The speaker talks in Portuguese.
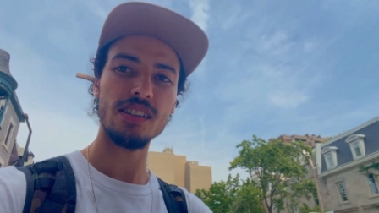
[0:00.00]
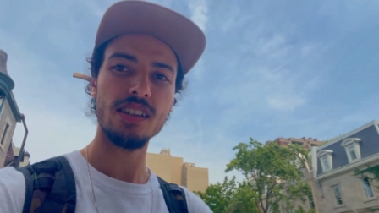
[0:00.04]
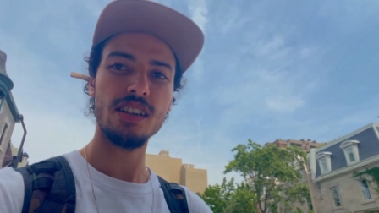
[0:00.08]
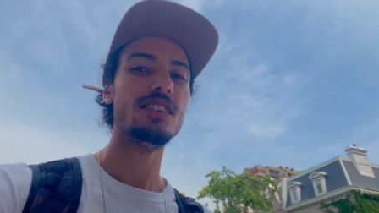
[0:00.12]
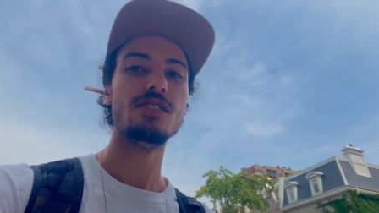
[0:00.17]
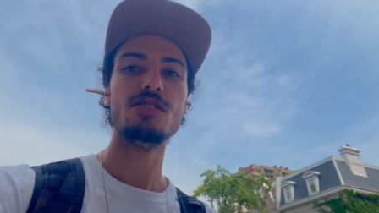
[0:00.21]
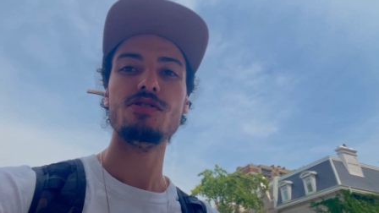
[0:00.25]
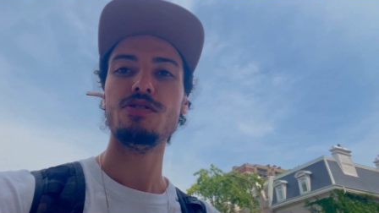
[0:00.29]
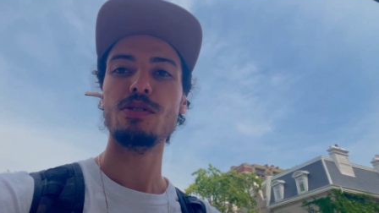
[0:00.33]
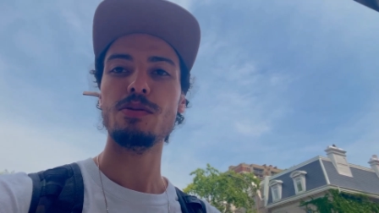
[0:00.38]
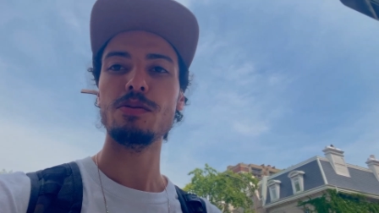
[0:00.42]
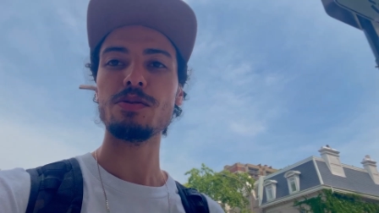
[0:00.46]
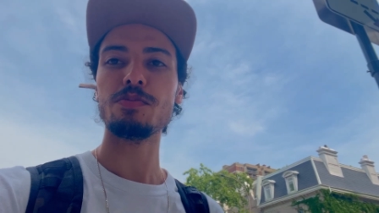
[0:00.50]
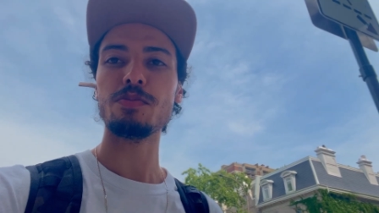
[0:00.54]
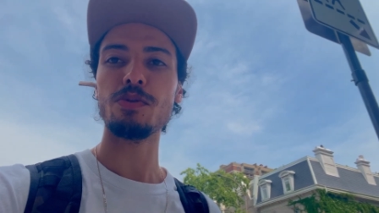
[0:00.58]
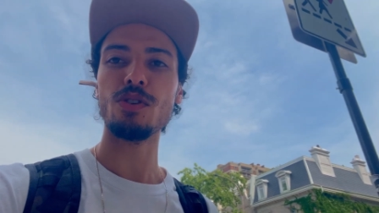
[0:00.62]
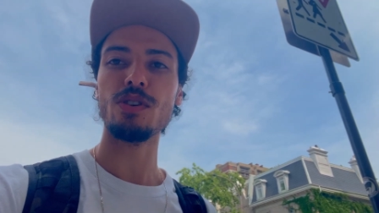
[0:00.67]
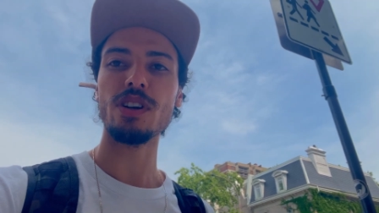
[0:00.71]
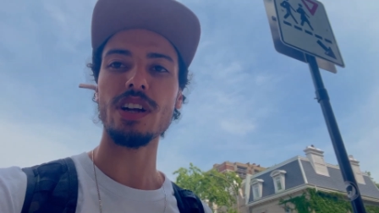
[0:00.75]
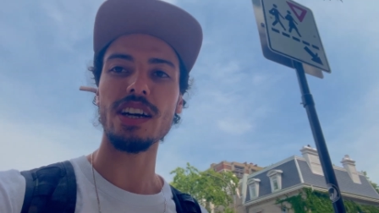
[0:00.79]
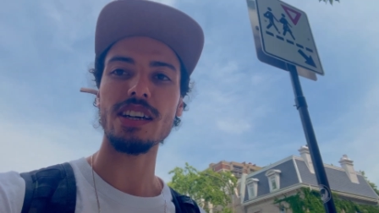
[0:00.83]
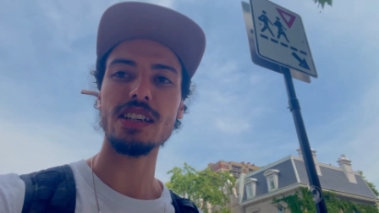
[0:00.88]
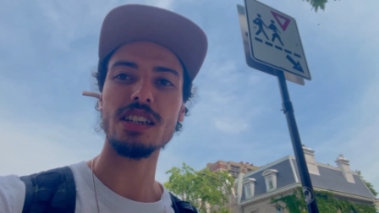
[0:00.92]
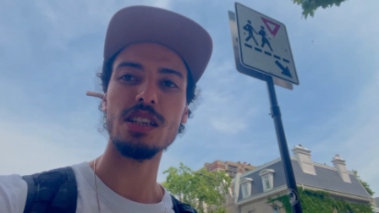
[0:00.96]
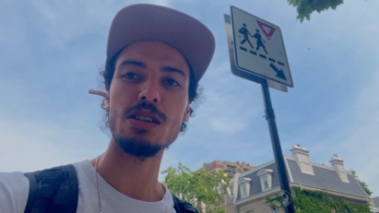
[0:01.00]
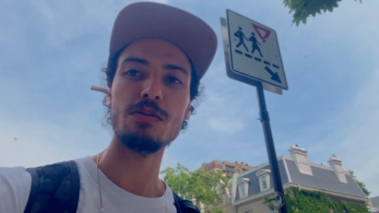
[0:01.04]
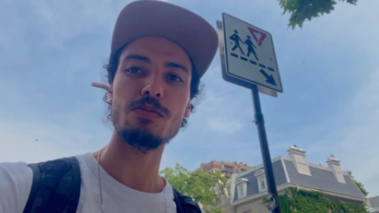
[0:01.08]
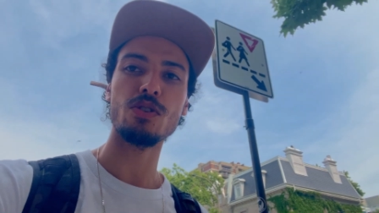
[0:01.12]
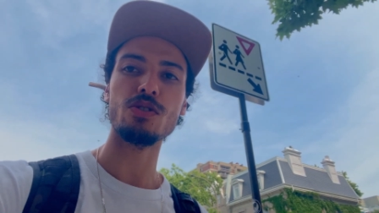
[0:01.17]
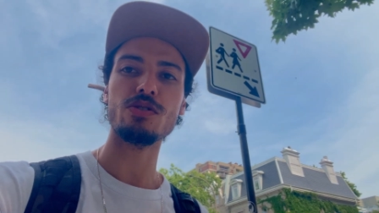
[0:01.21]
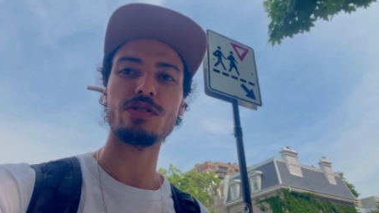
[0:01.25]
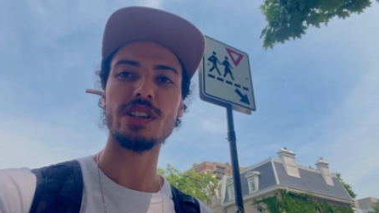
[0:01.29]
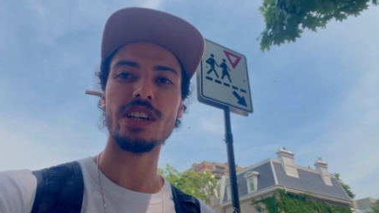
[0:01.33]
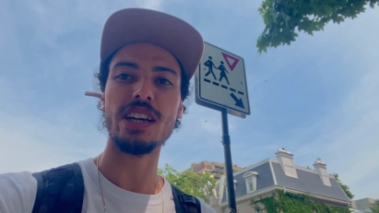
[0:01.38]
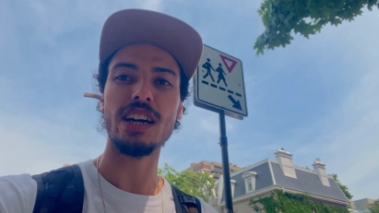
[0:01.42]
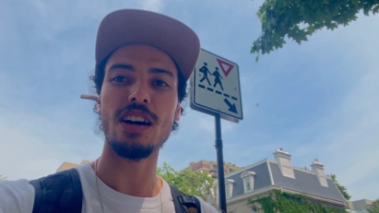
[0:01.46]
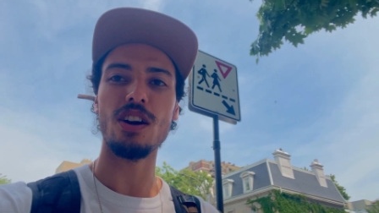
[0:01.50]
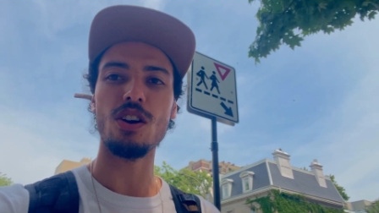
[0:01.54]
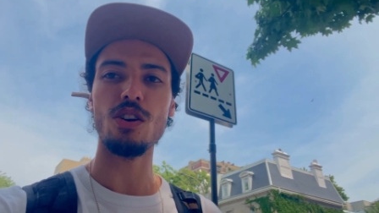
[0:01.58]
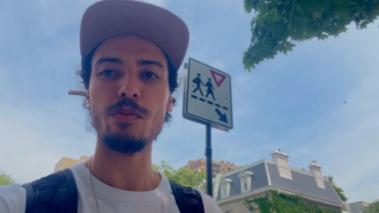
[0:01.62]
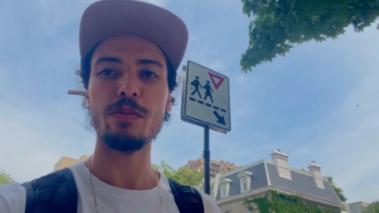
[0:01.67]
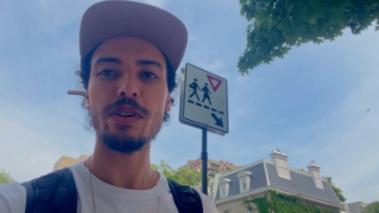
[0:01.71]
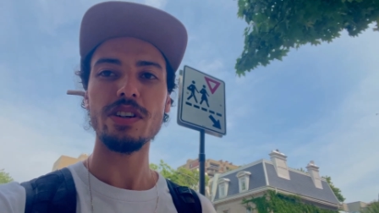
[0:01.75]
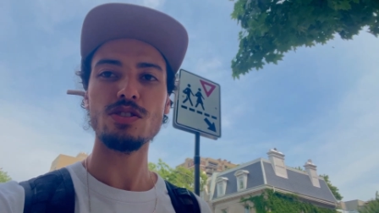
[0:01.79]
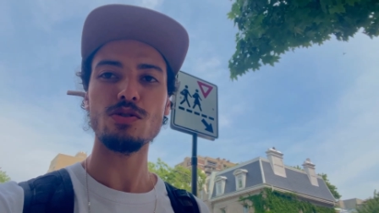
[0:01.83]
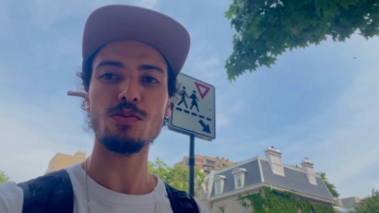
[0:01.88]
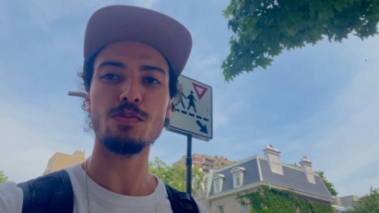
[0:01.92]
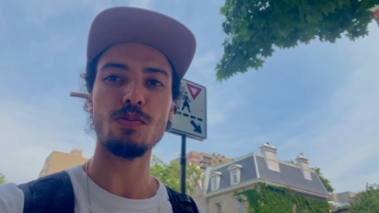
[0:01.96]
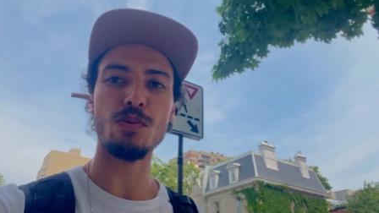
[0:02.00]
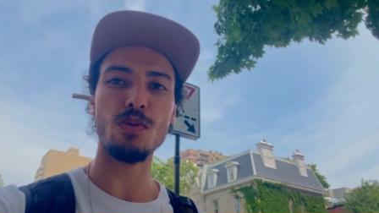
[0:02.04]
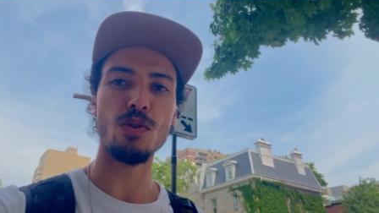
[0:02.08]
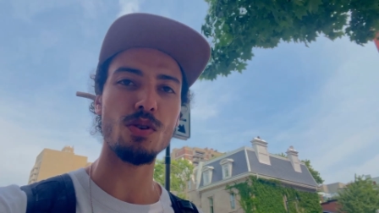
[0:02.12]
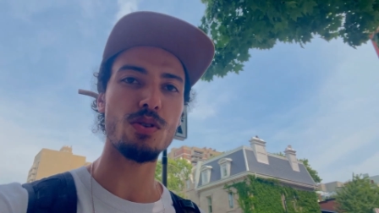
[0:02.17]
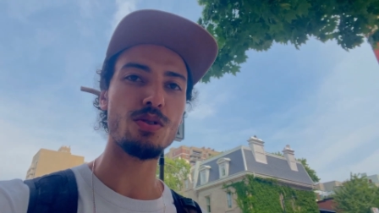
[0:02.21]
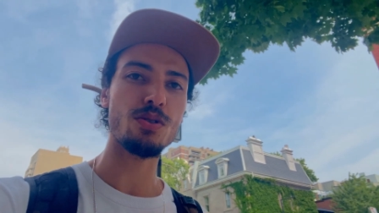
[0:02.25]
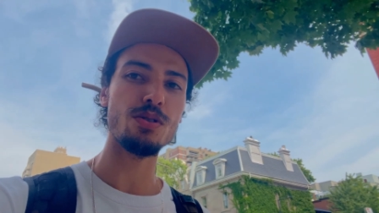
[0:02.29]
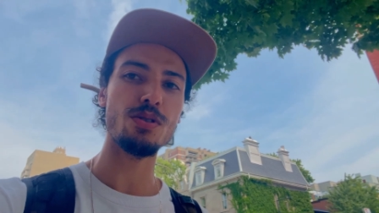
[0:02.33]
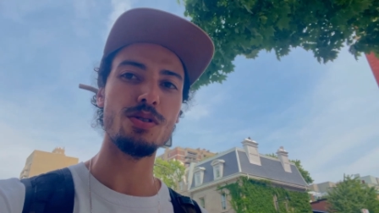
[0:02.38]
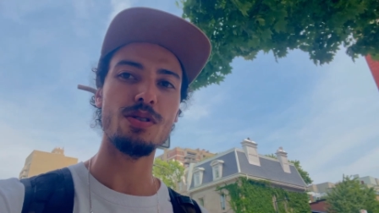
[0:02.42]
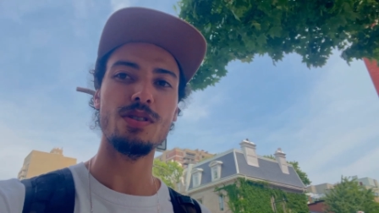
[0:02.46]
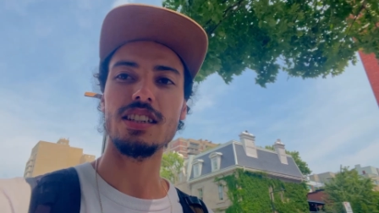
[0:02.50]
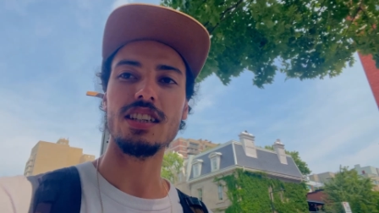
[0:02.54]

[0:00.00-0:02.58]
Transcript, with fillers: E vamos explorar aqui em Montreal mais um pouco.